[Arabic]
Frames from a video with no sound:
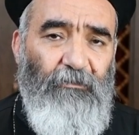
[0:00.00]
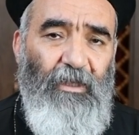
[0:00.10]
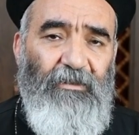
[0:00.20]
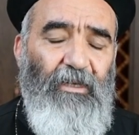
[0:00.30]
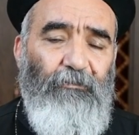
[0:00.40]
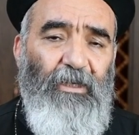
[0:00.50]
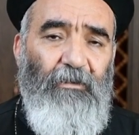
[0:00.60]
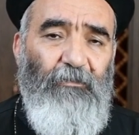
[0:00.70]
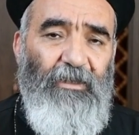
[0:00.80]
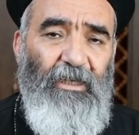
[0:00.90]
مع زي
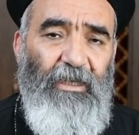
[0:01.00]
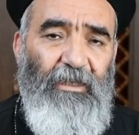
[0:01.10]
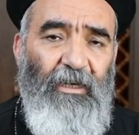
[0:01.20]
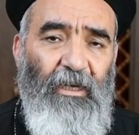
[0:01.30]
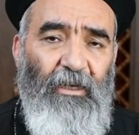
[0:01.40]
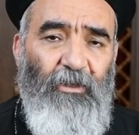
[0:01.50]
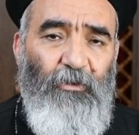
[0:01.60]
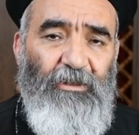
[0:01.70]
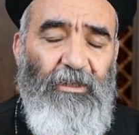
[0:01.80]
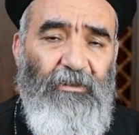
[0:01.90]
مريم المجدلية
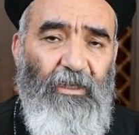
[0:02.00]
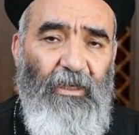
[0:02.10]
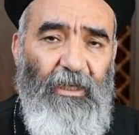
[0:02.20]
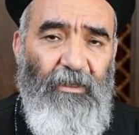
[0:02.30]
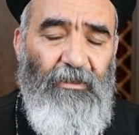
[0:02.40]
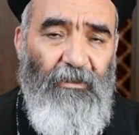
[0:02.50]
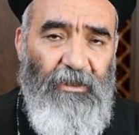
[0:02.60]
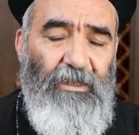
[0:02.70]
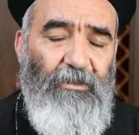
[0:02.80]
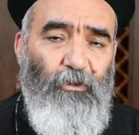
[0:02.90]
وادتنا
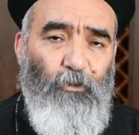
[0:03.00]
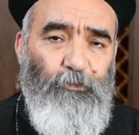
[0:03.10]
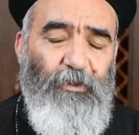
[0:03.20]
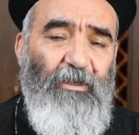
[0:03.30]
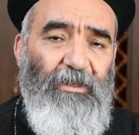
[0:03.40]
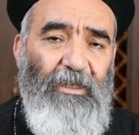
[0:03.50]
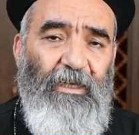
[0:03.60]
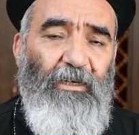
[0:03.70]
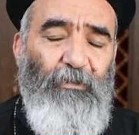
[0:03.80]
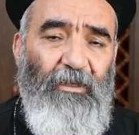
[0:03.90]
اليقين الغفران
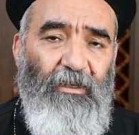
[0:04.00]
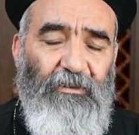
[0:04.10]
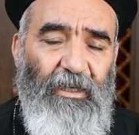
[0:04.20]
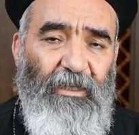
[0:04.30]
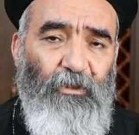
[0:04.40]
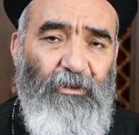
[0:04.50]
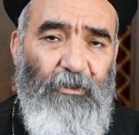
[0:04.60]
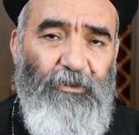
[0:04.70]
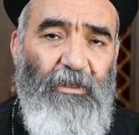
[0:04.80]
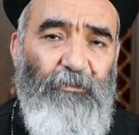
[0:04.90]
الكامل لخطايانا
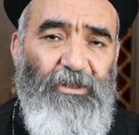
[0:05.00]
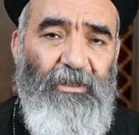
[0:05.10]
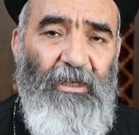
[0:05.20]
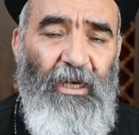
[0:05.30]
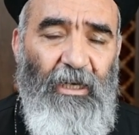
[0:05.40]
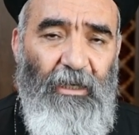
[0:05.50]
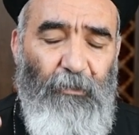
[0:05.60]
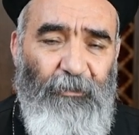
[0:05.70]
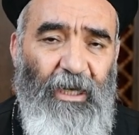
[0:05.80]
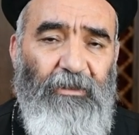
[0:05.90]
وضعفنا البشري
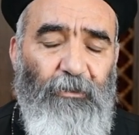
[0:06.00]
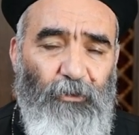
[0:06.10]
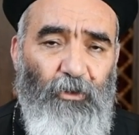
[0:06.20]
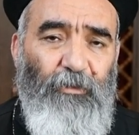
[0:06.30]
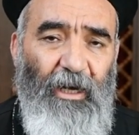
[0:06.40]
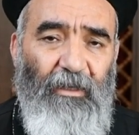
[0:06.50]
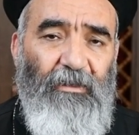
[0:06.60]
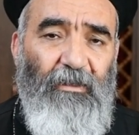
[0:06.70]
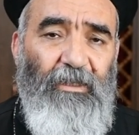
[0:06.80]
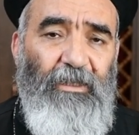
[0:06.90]
لما بنقدم توبة
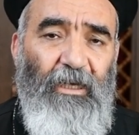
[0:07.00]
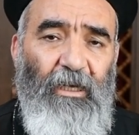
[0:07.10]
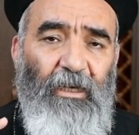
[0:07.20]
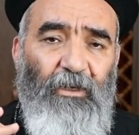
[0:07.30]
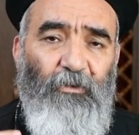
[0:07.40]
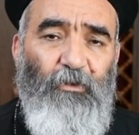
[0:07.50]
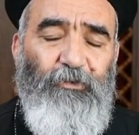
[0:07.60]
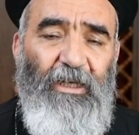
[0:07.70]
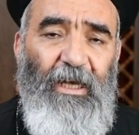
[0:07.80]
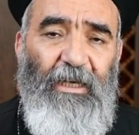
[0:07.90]
حقيقية
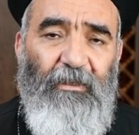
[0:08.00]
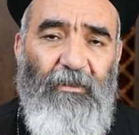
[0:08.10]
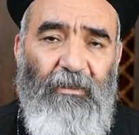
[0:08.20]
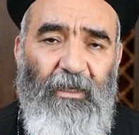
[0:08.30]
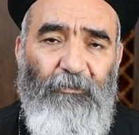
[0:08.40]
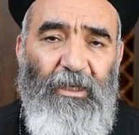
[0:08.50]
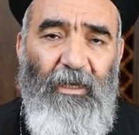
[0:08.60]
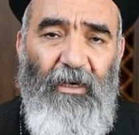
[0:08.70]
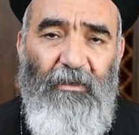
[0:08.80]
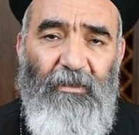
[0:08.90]
وفي الآخر كمان
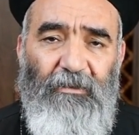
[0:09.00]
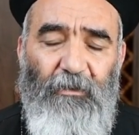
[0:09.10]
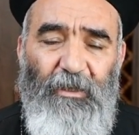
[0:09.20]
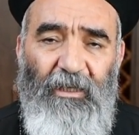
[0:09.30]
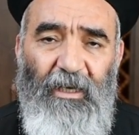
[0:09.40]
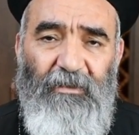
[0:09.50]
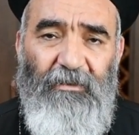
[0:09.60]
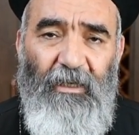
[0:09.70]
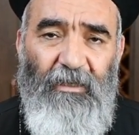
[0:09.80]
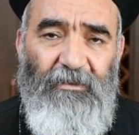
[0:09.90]
حررتنا من
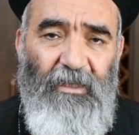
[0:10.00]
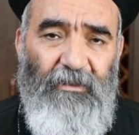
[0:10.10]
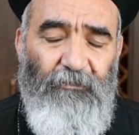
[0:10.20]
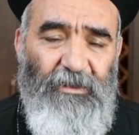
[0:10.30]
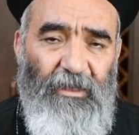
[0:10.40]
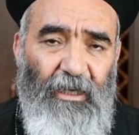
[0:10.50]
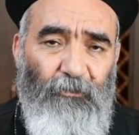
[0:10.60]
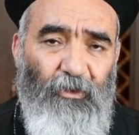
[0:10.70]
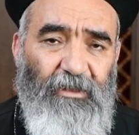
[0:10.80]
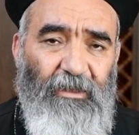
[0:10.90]
اليأس زي تلميذي
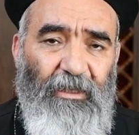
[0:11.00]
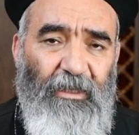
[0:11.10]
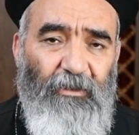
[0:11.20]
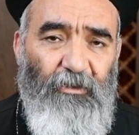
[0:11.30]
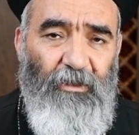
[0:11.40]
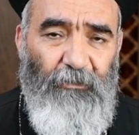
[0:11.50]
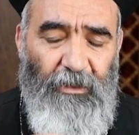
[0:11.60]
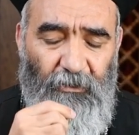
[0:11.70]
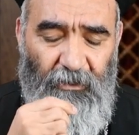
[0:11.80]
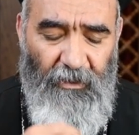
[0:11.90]
عمواس لإلهنا كل
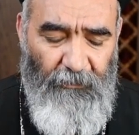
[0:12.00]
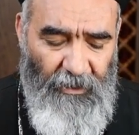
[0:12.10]
مجد وكرامة